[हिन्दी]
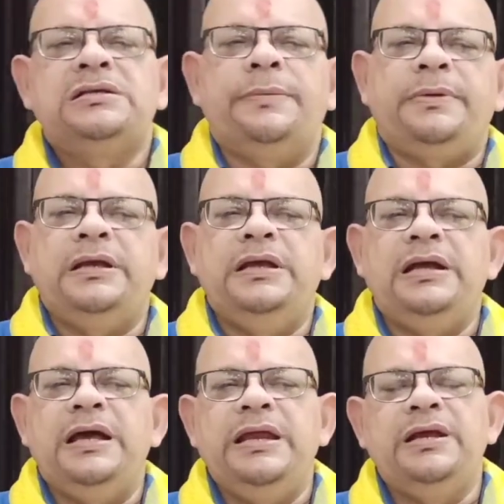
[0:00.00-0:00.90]
सबके
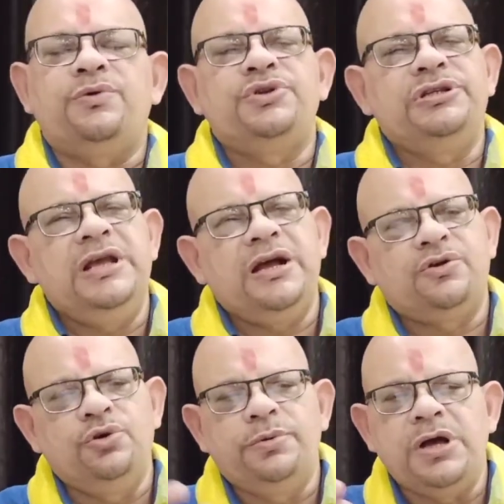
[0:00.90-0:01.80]
घरे खुशियाँ
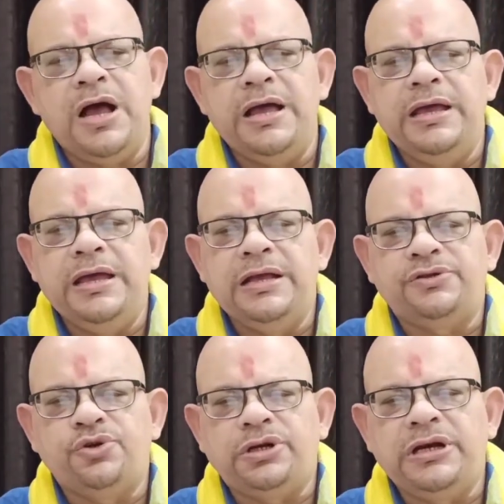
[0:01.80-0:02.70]
खूब आए
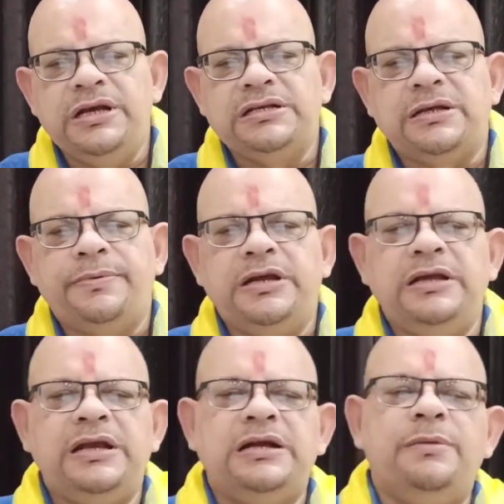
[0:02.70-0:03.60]
सुख के
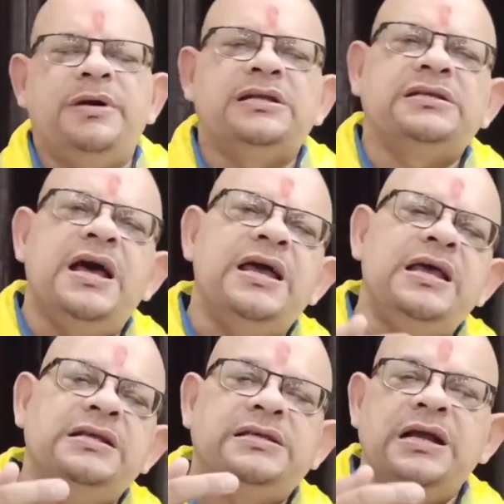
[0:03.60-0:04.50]
सबरे रंग
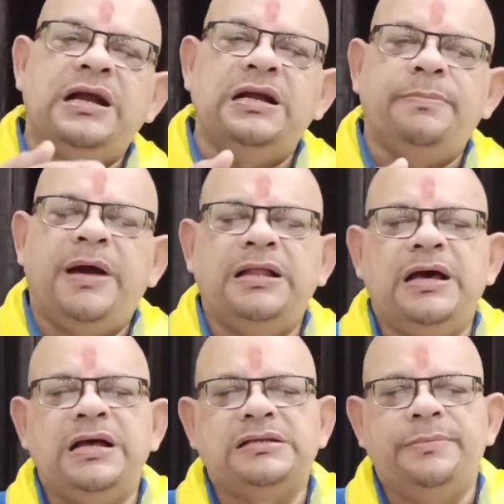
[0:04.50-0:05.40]
बरसाएं संकट
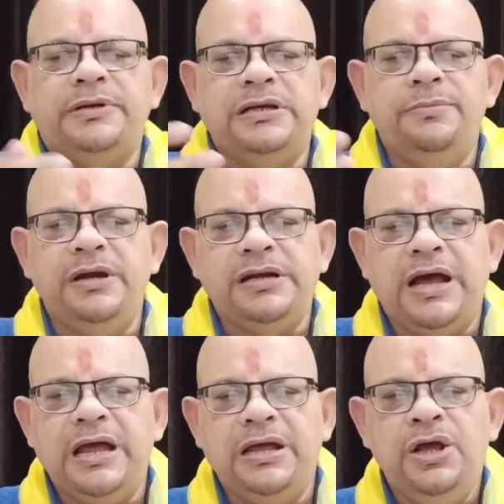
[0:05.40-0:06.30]
बाधा सबकी
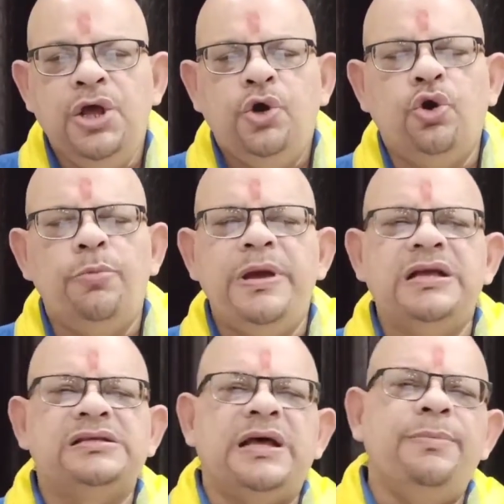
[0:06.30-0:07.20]
मिटाएं हो
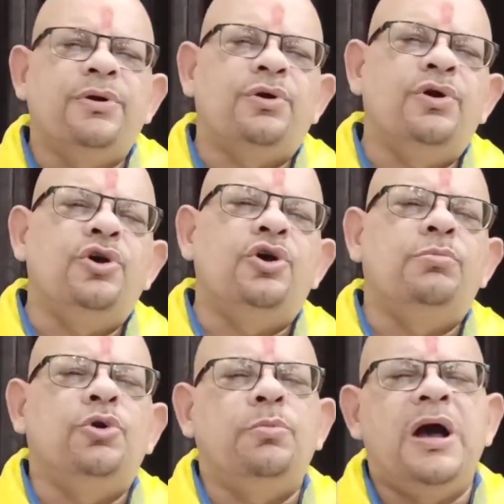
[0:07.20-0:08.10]
बे सबको
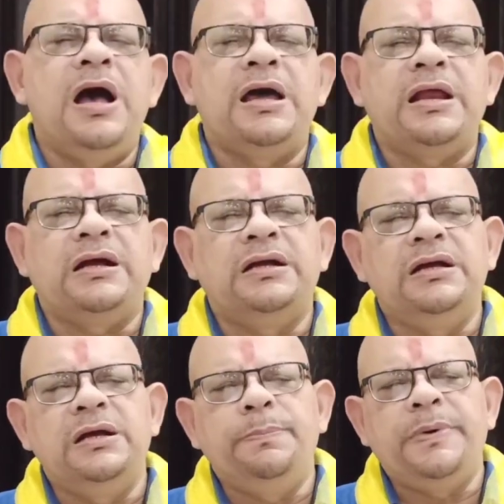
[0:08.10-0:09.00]
मुबारक
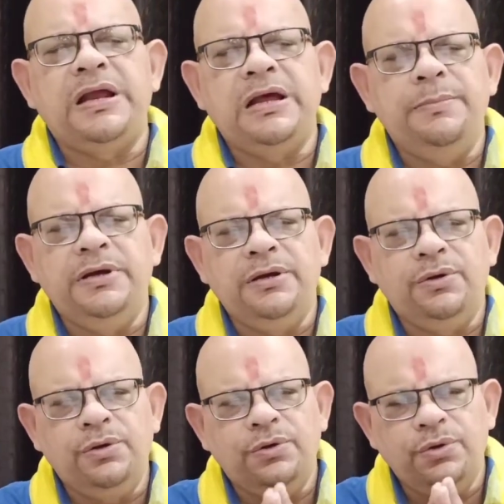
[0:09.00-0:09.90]
परब
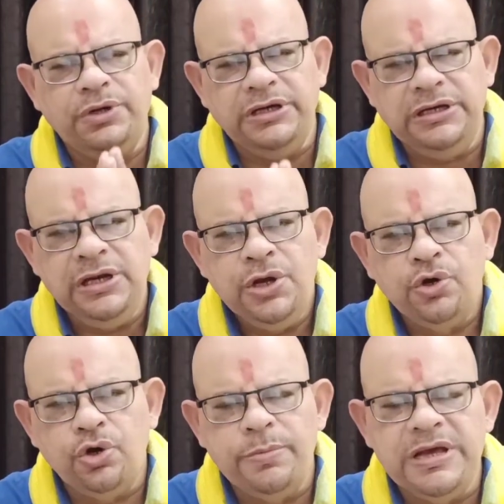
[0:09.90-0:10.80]
होरी
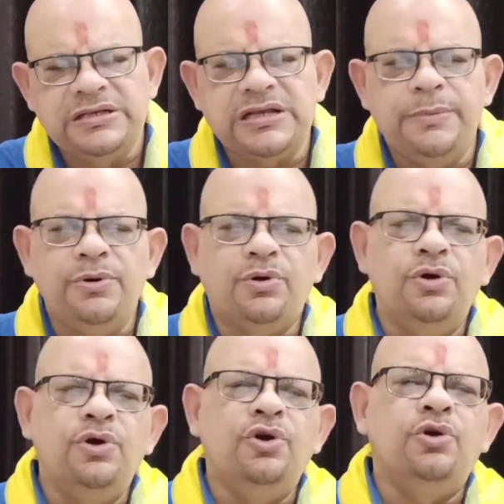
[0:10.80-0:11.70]
हो बे
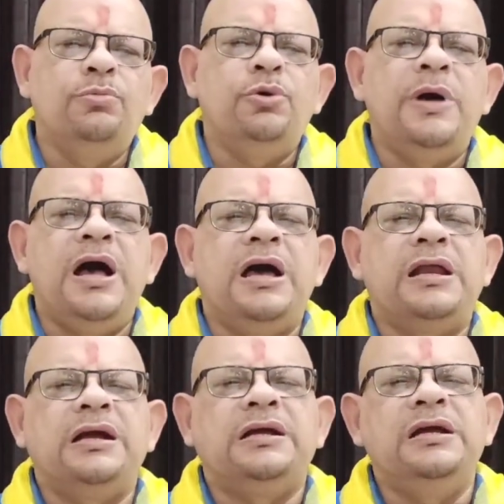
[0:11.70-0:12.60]
सबको
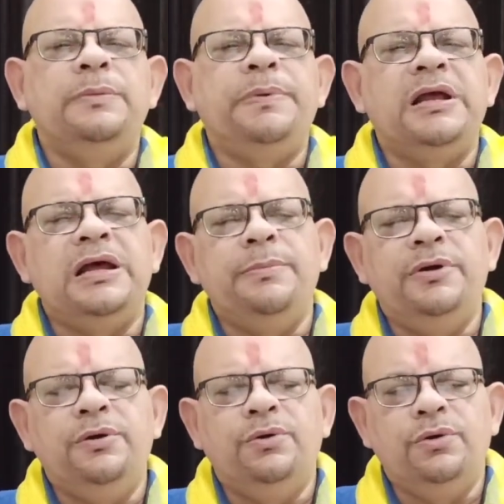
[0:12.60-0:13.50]
मुबारक
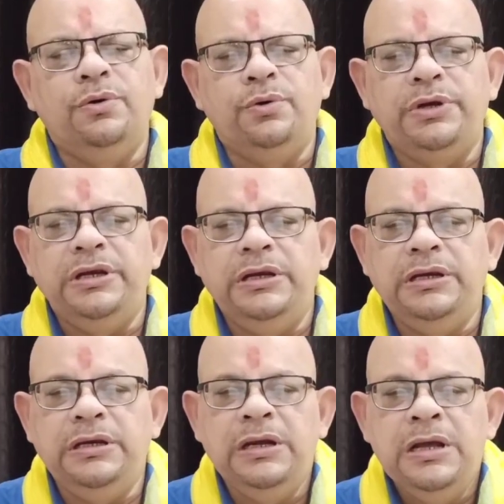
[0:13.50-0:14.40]
परब
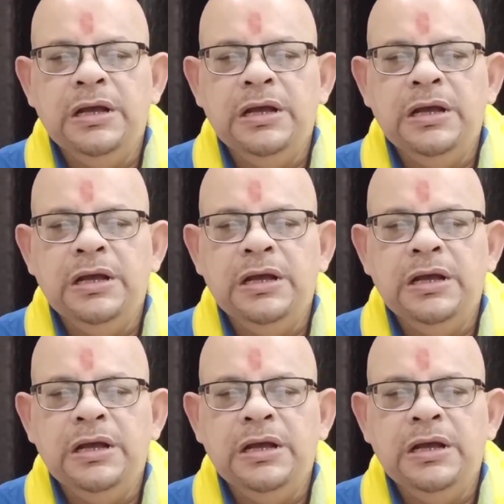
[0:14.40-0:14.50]
होरी